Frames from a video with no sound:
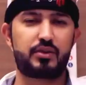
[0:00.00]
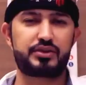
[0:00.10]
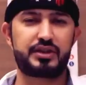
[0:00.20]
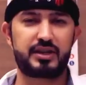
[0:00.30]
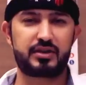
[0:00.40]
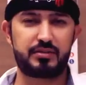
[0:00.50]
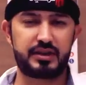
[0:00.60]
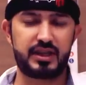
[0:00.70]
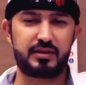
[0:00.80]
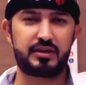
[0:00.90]
ورجعنا لكم
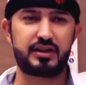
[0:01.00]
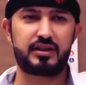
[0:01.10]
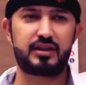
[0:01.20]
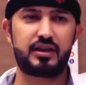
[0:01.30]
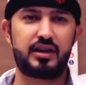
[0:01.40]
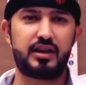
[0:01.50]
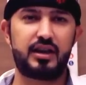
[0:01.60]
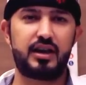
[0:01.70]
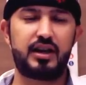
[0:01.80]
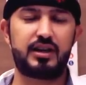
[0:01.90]
بعد العمليه
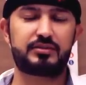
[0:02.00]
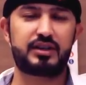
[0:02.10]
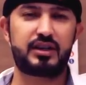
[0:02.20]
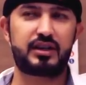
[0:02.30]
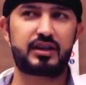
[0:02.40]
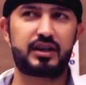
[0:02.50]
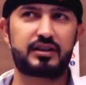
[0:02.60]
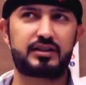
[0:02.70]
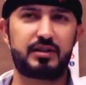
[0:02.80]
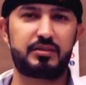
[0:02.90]
الحمد لله
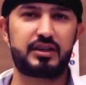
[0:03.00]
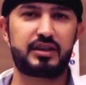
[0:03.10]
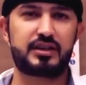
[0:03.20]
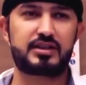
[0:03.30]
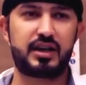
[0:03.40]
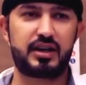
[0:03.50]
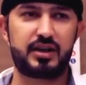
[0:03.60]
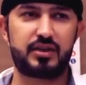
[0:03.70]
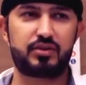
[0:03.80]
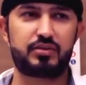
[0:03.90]
كانت العملية
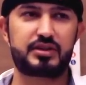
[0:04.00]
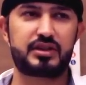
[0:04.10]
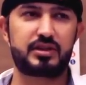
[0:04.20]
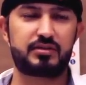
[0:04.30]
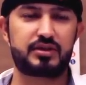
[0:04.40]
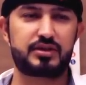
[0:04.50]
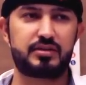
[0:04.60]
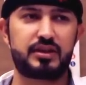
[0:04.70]
سهلة وبسيطة بالنسبة